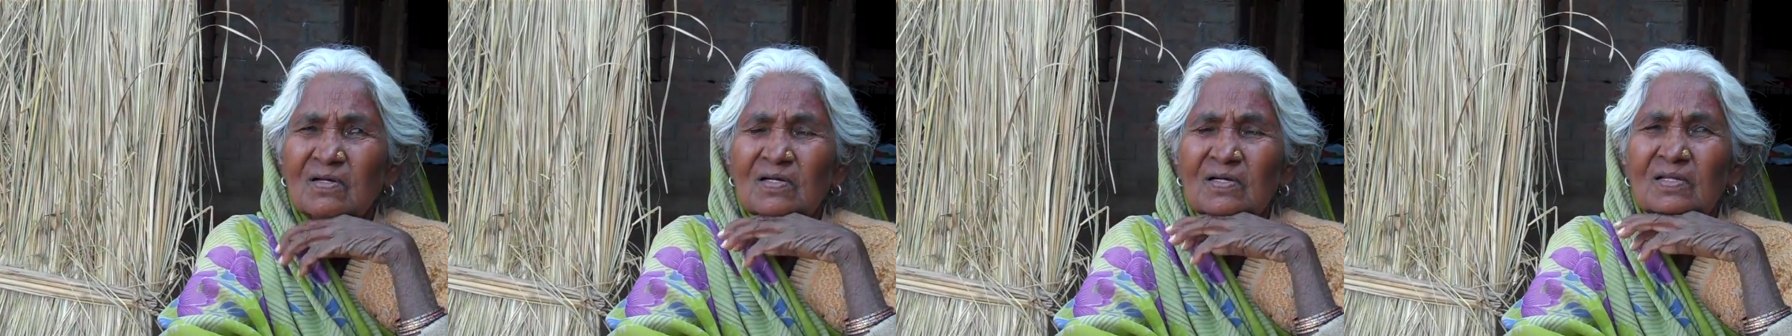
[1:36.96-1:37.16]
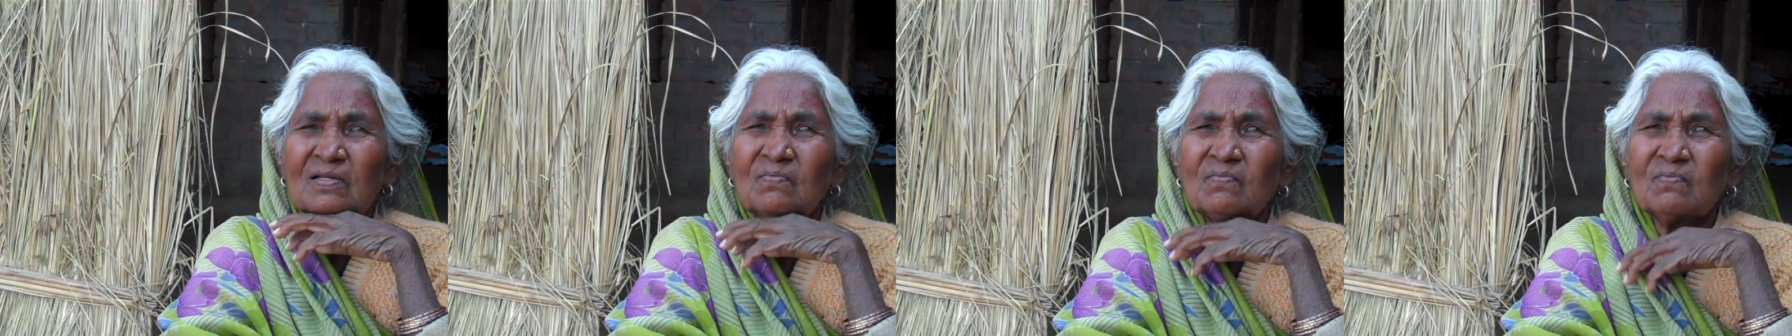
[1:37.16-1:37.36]

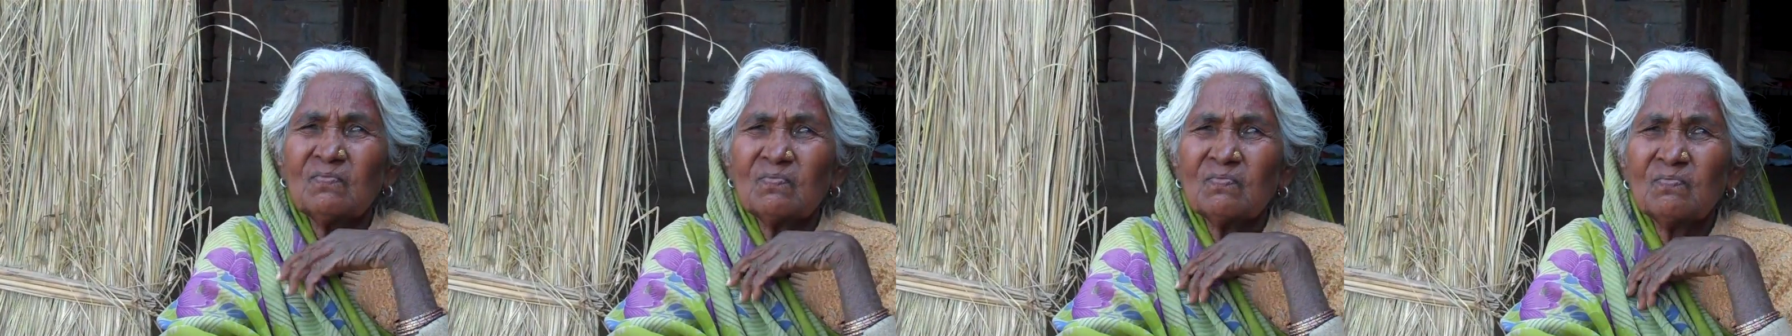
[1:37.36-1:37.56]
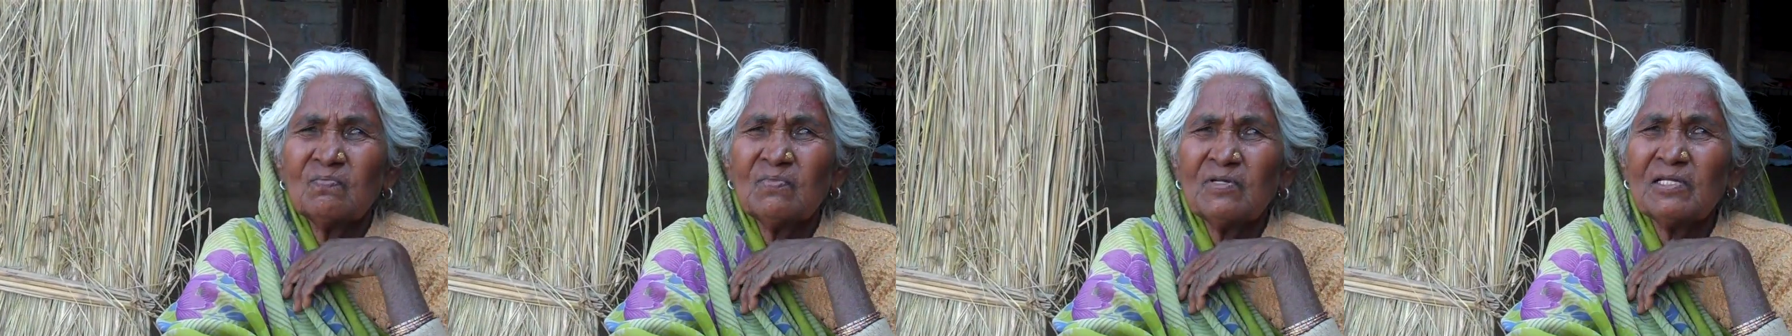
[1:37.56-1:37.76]
अरे
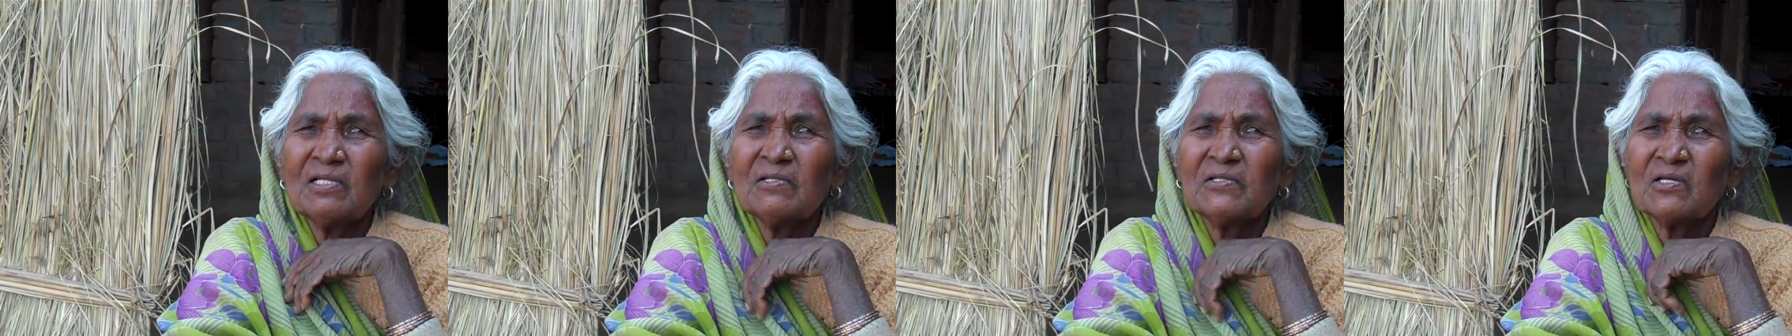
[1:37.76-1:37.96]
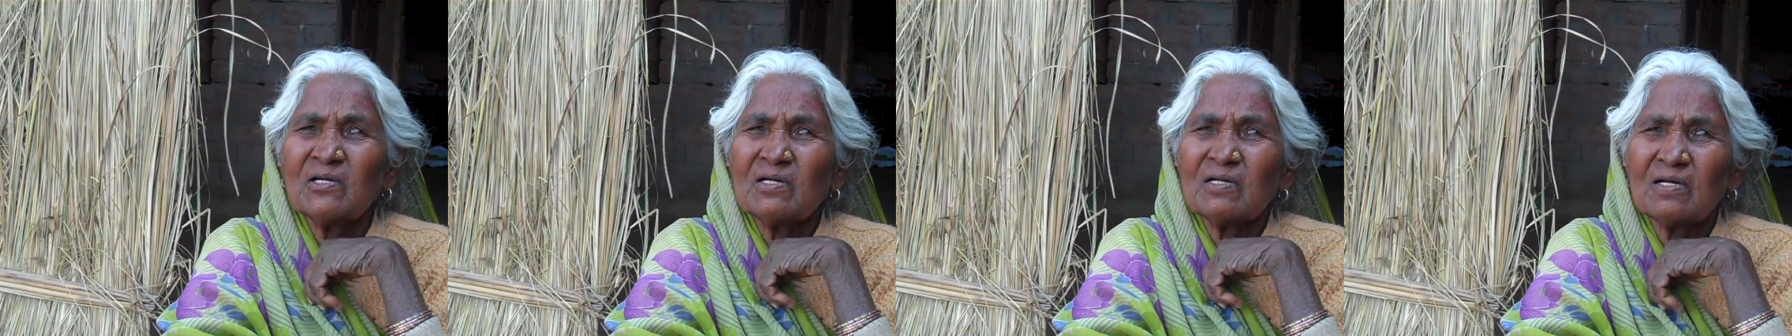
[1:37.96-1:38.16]
मिल
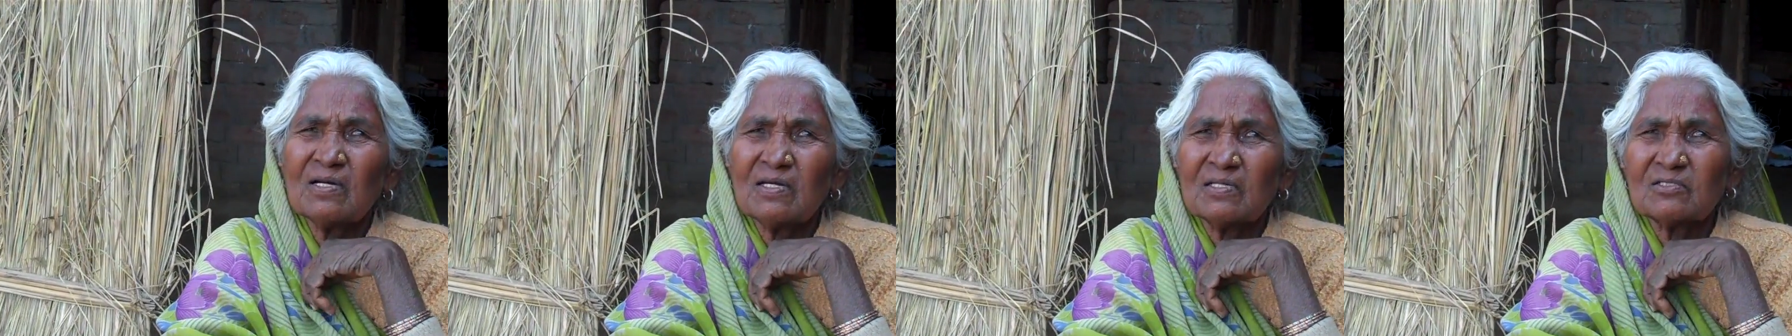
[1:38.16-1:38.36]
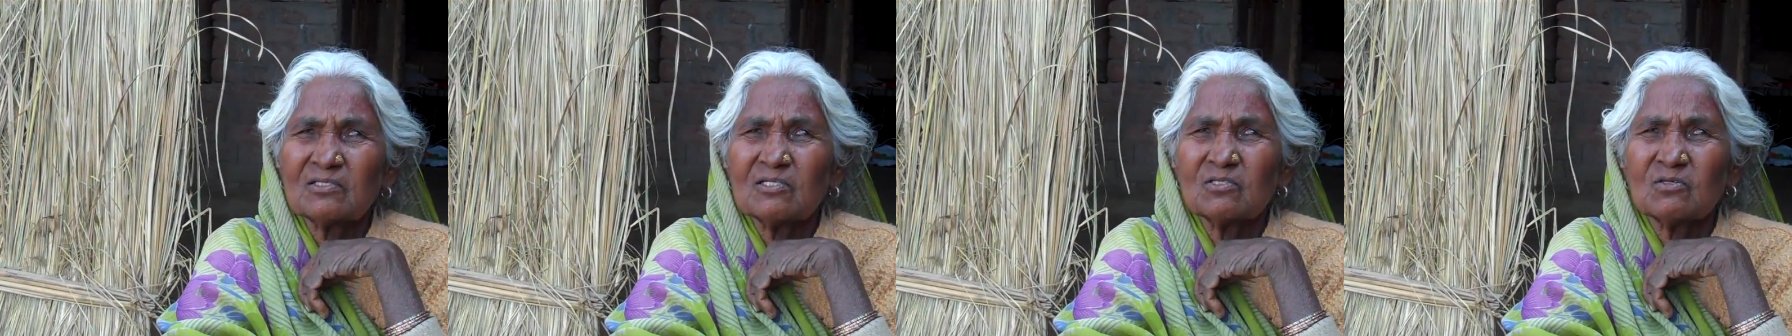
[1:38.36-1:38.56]
जा
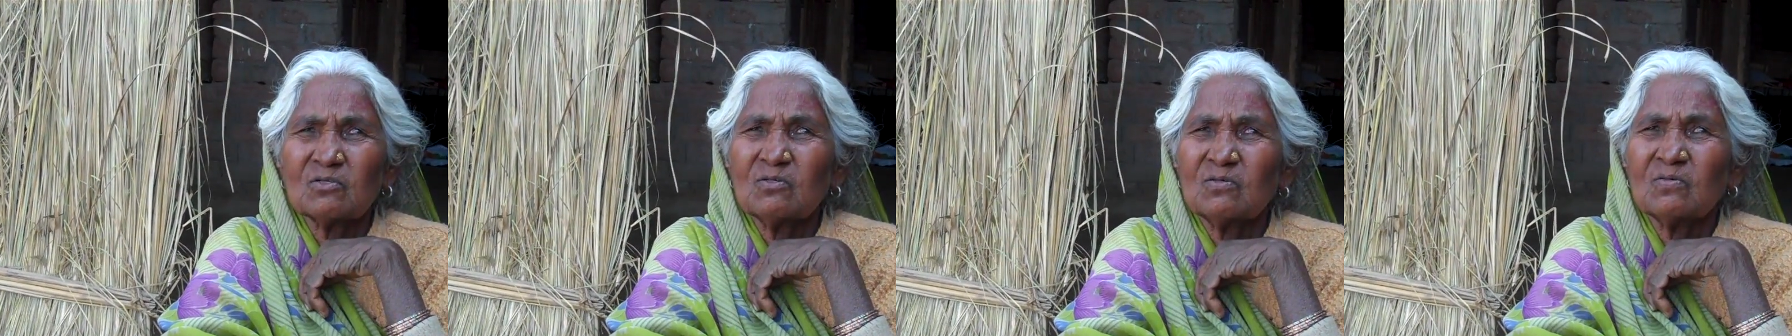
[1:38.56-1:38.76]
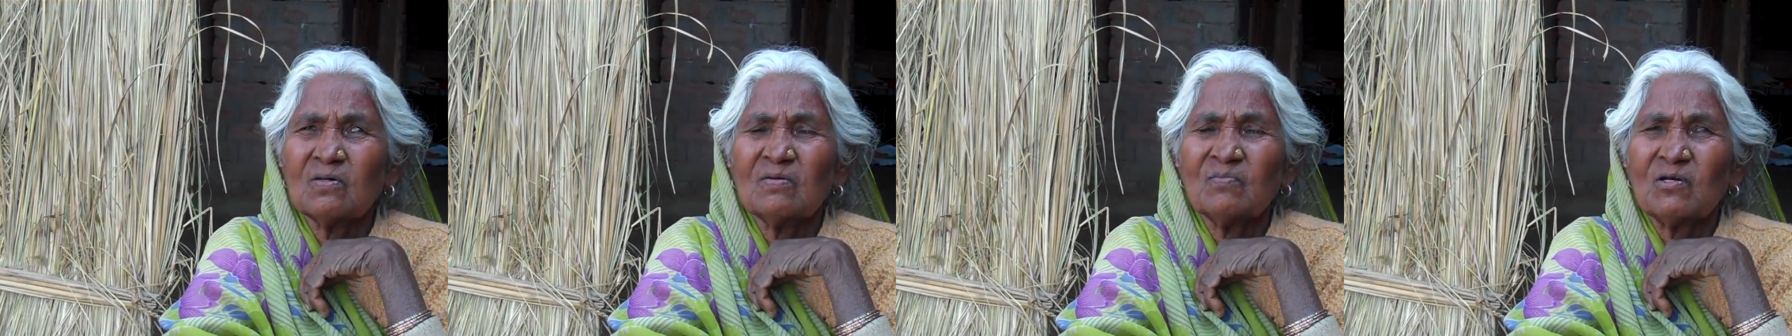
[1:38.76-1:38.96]
खर्चा तो
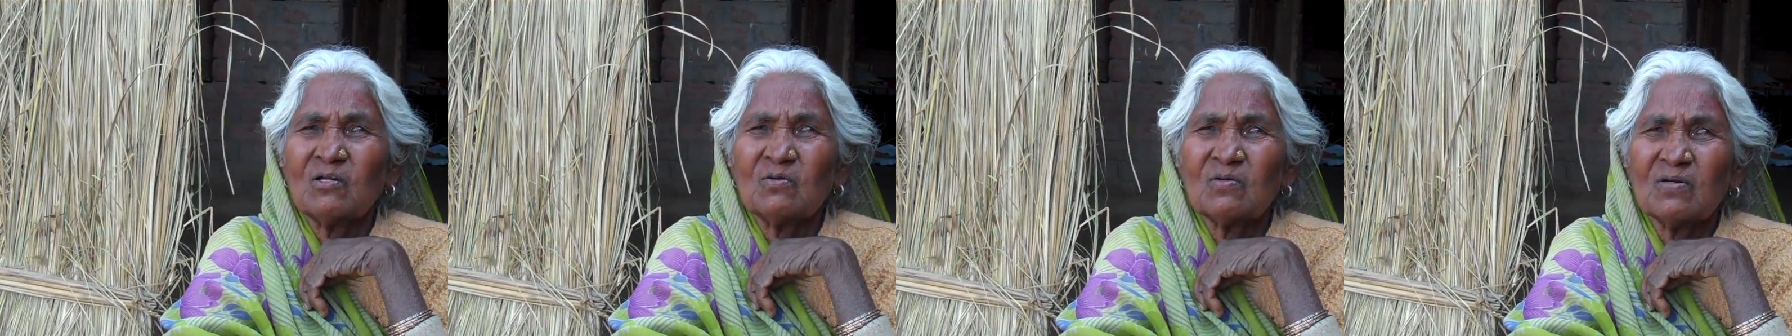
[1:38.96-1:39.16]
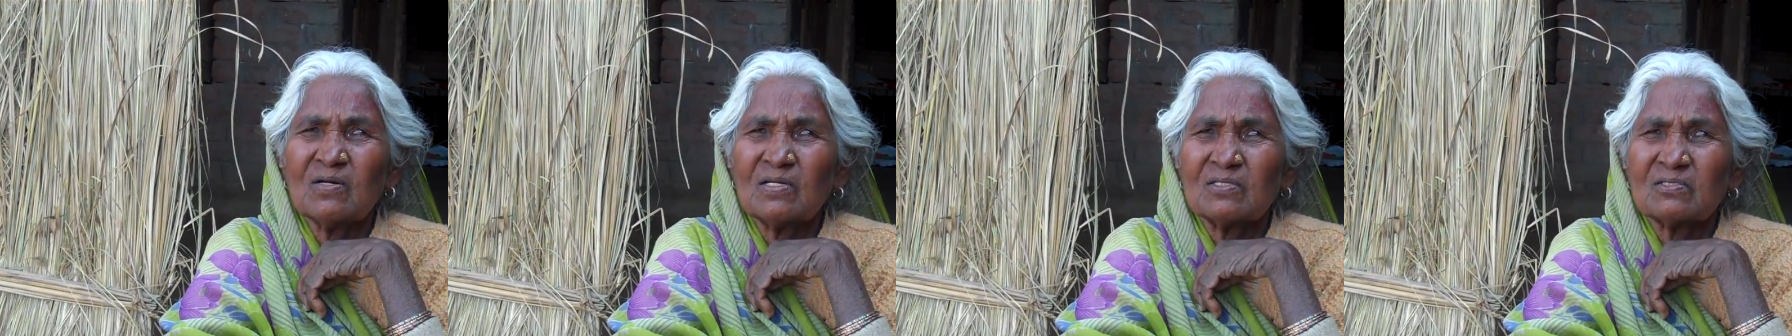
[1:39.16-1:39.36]
हमारो
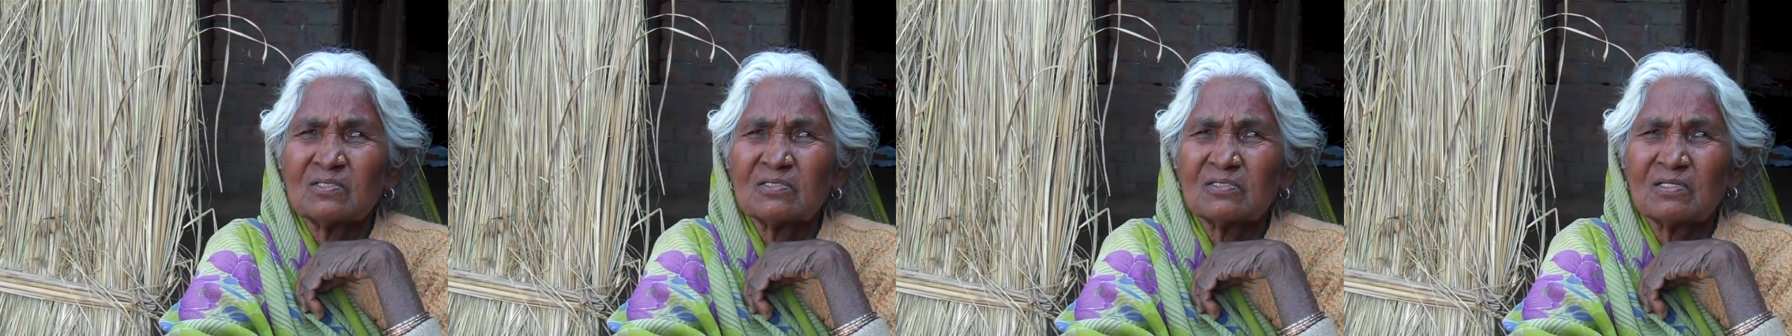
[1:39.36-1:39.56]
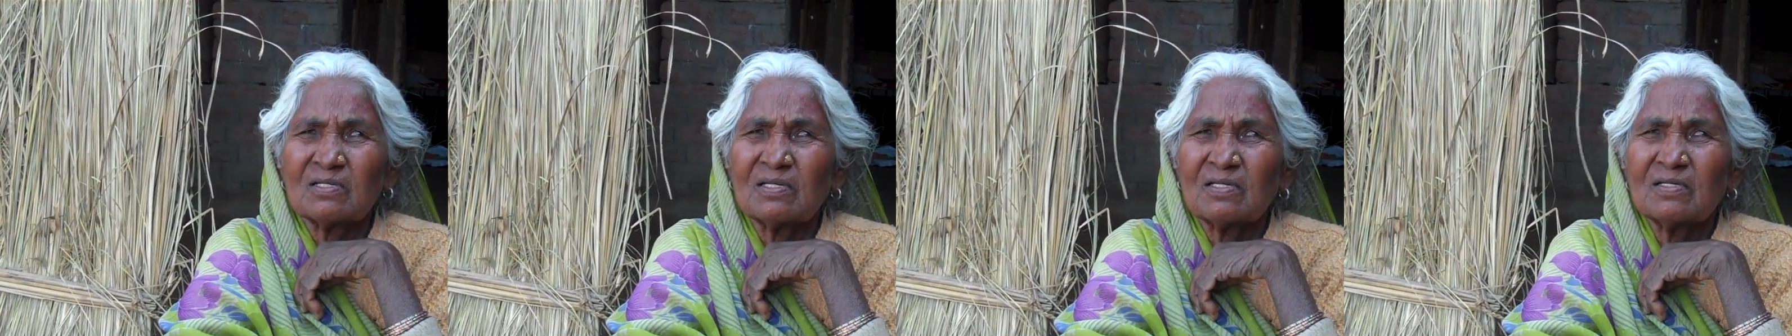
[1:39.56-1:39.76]
खर्चा
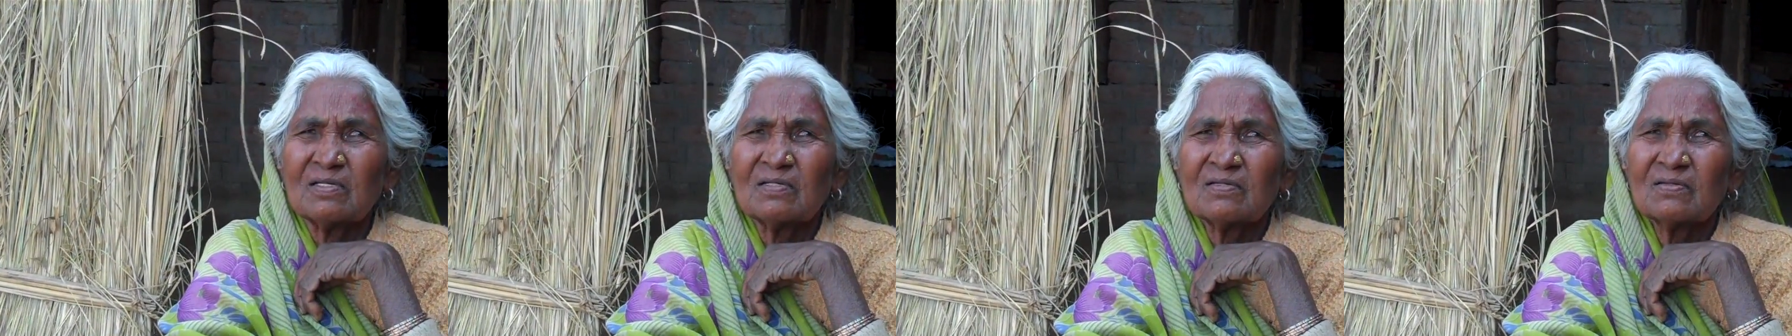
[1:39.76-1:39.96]
चले